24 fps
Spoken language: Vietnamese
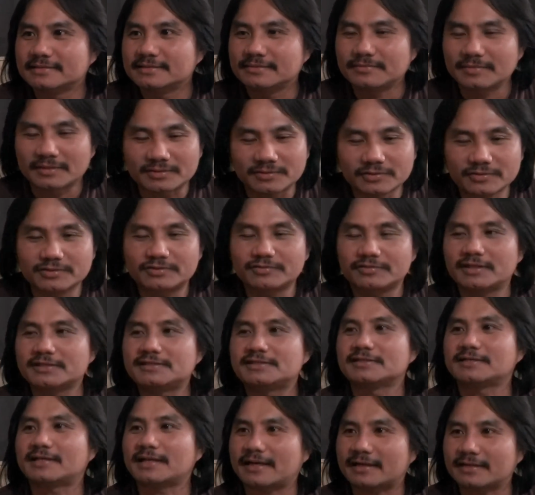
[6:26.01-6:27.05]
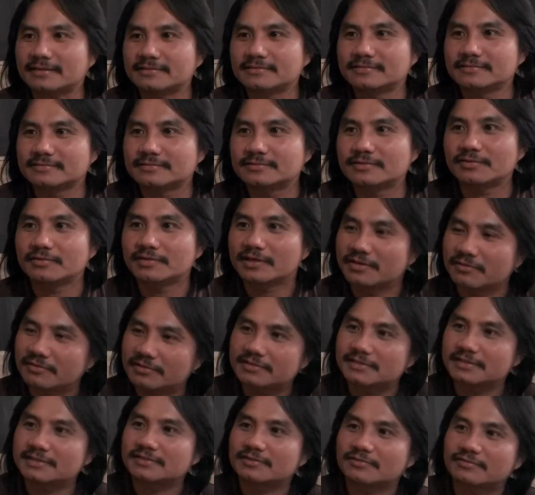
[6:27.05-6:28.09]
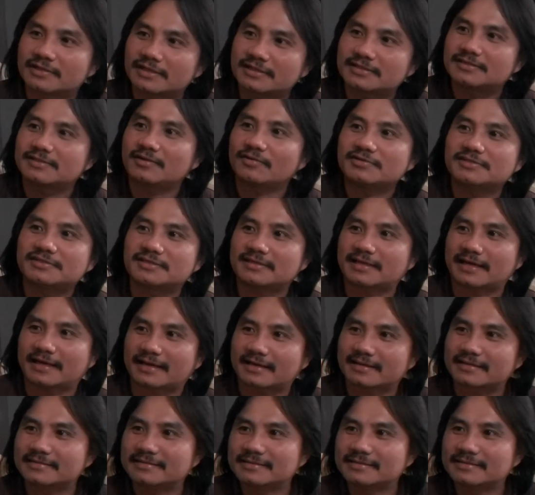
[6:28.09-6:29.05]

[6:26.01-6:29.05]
Nhưng mà tôi tôi thích sự thật, tôi real tích, tôi thích nói sự thật.